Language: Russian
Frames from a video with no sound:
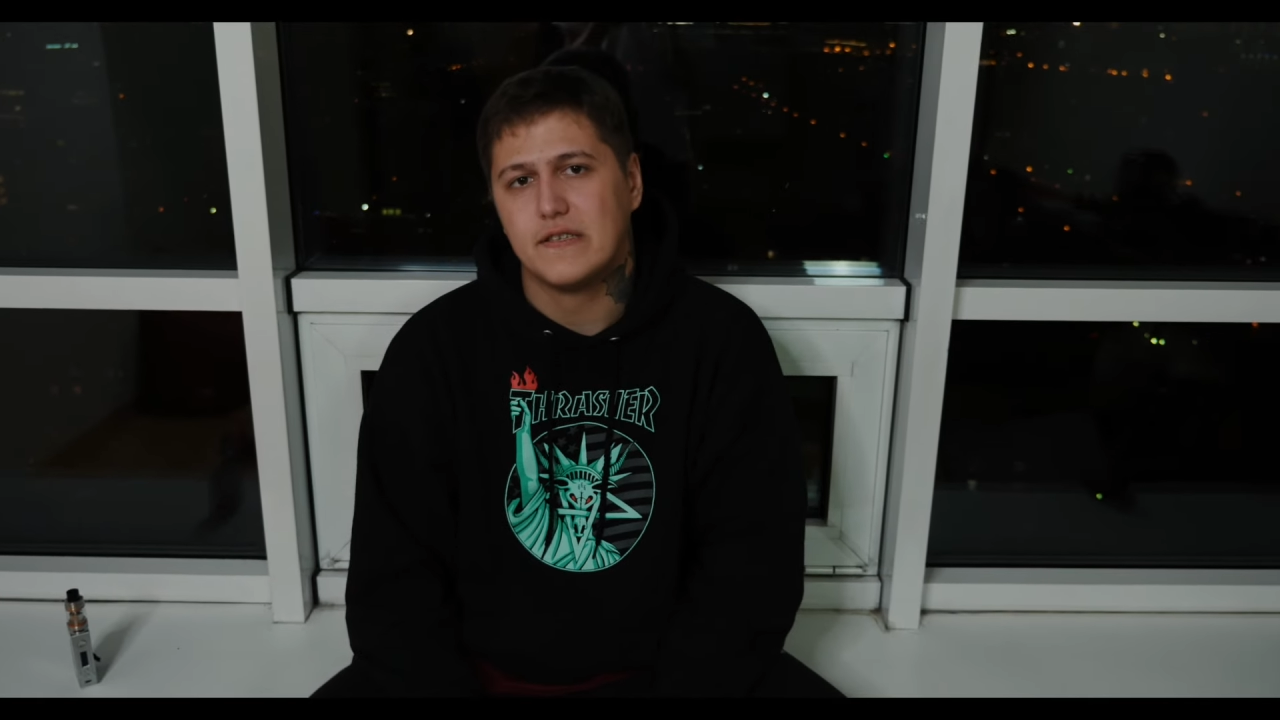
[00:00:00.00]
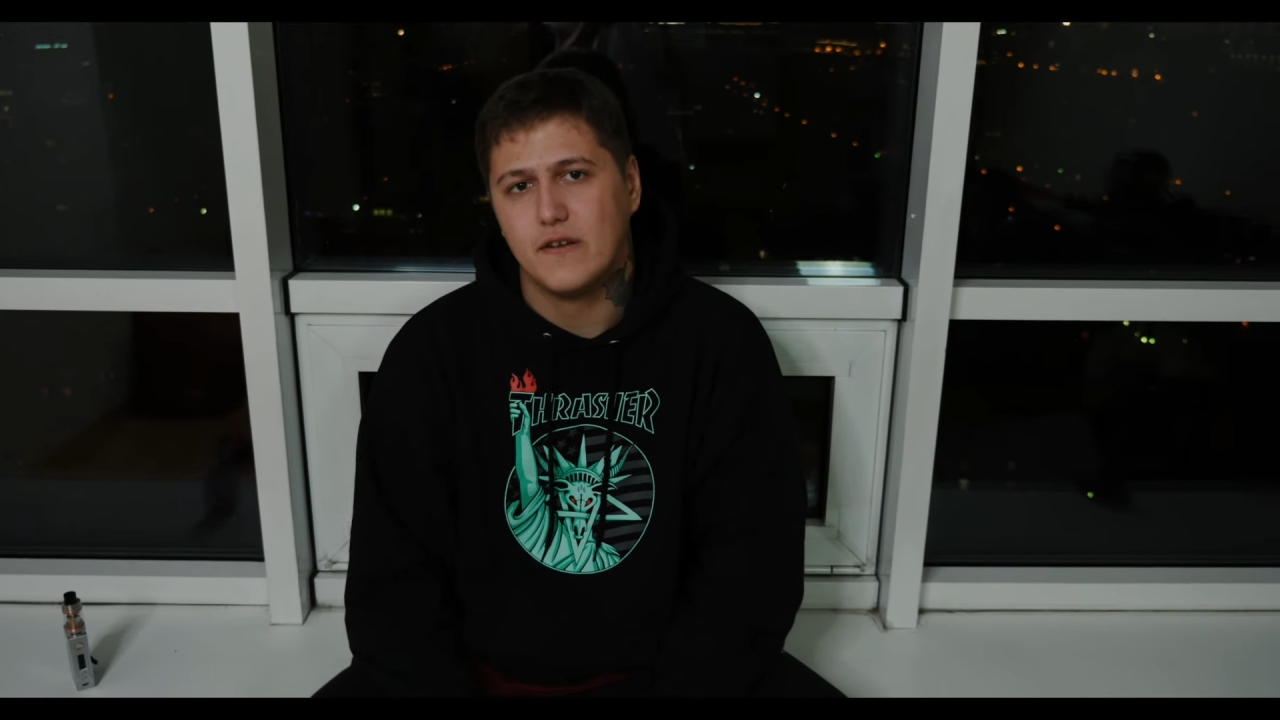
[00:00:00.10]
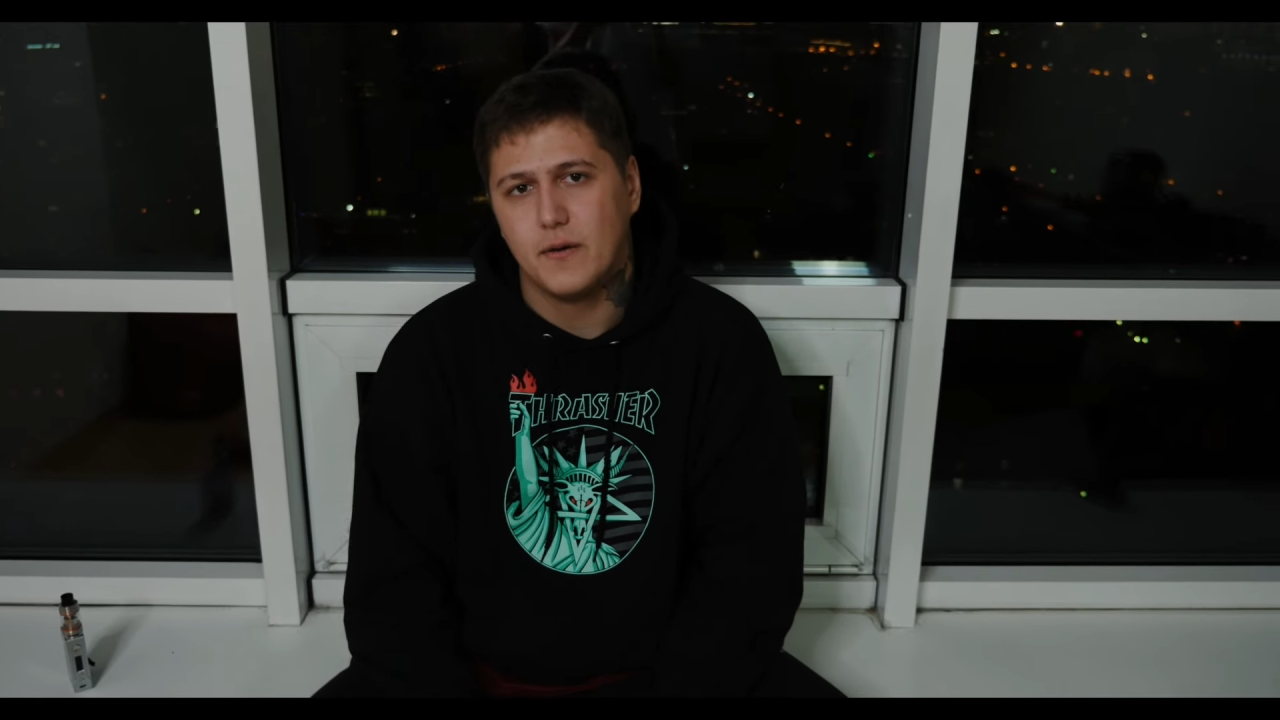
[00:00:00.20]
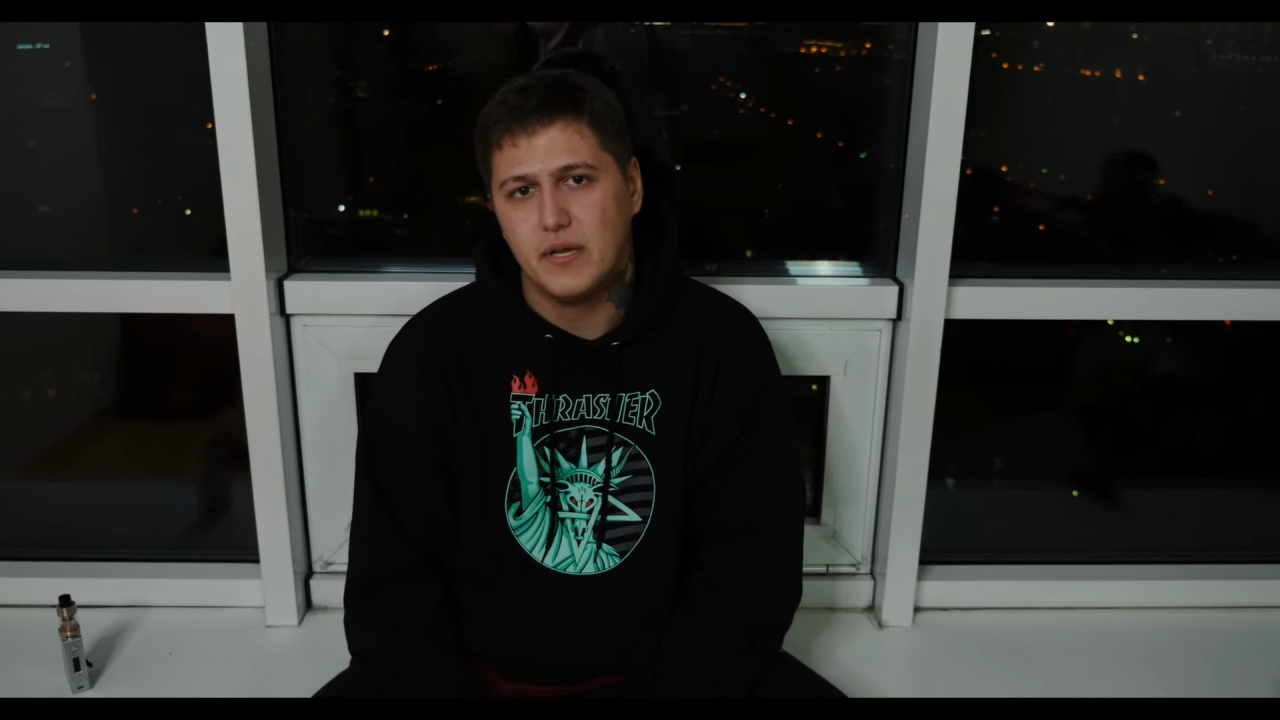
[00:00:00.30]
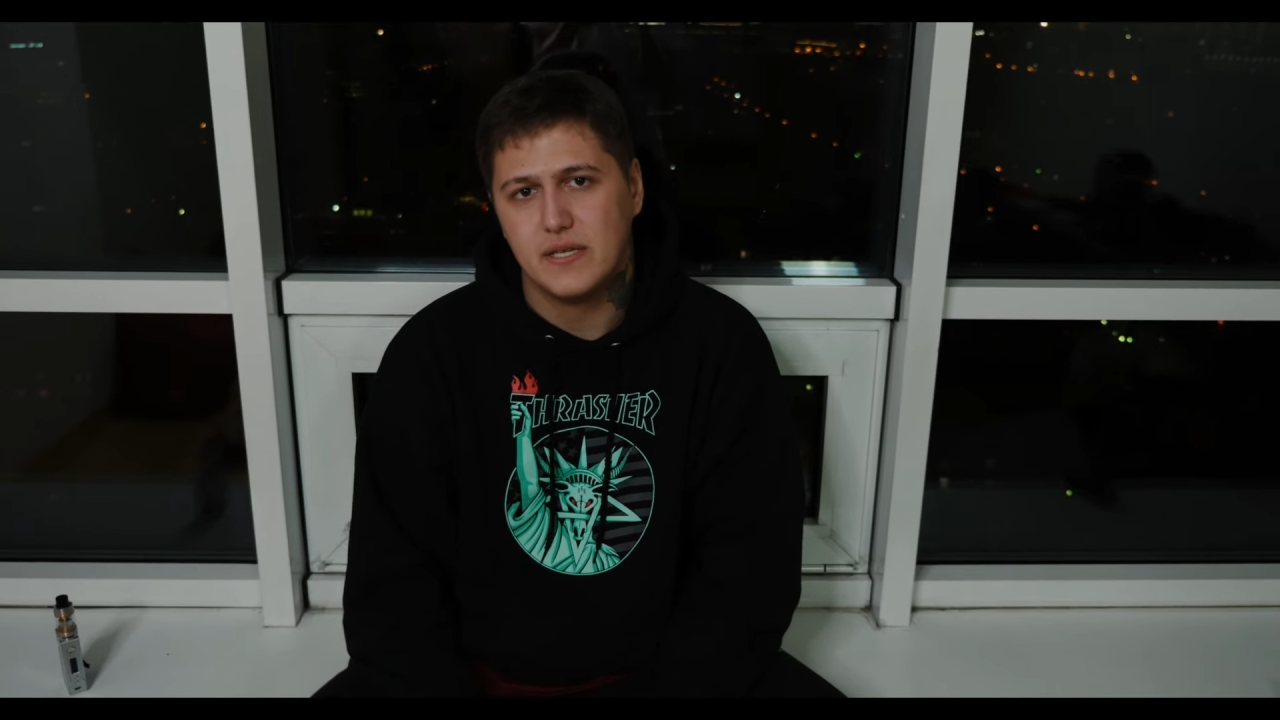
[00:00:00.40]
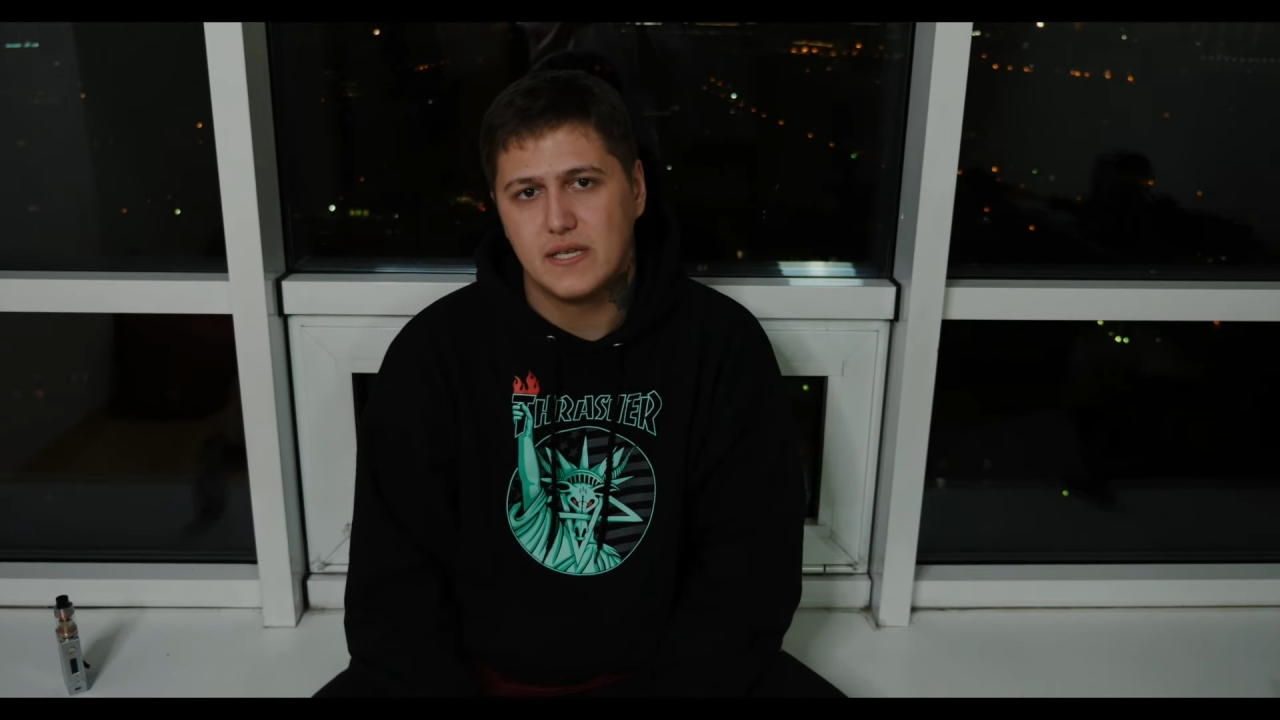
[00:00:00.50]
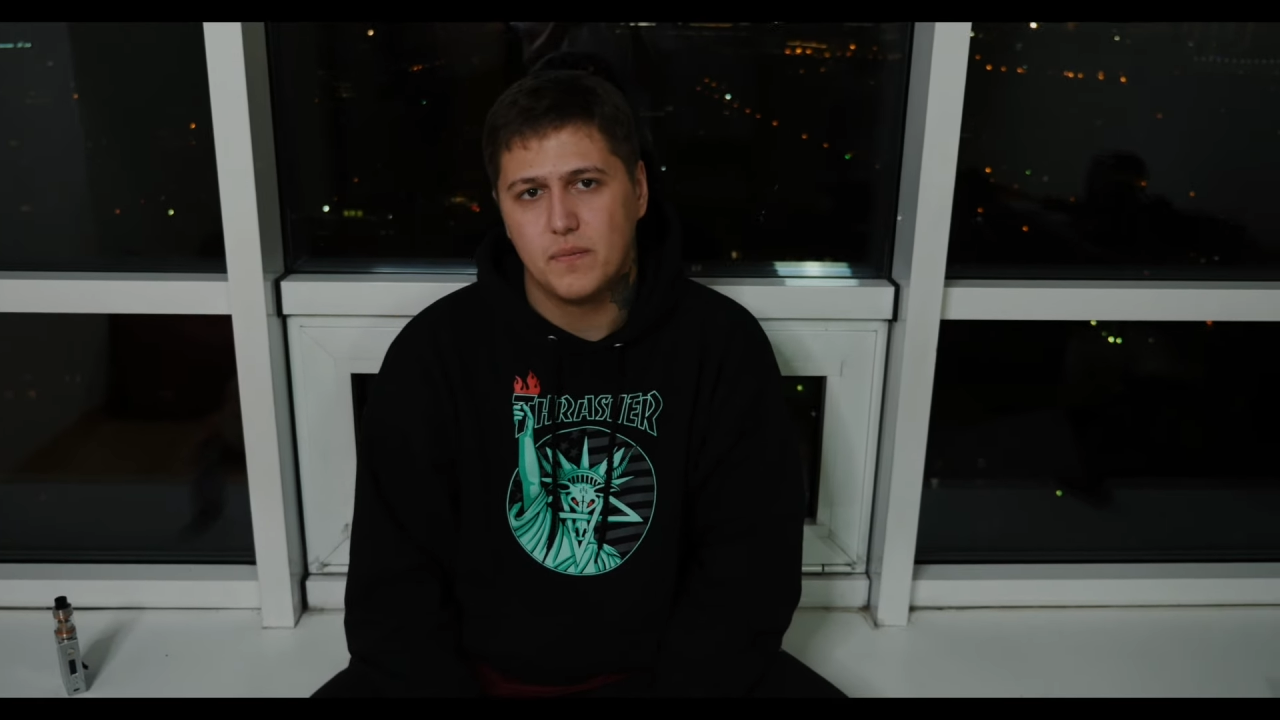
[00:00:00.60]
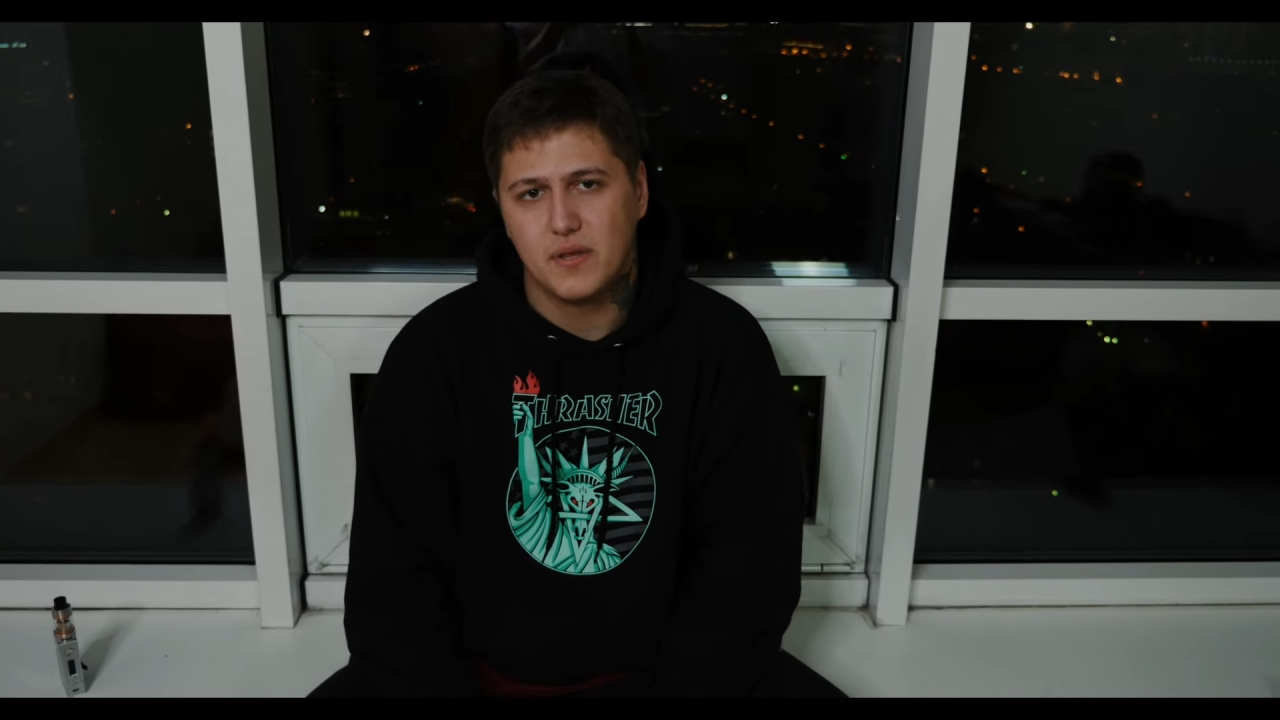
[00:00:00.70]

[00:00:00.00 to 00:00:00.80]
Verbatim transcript: и своих близких,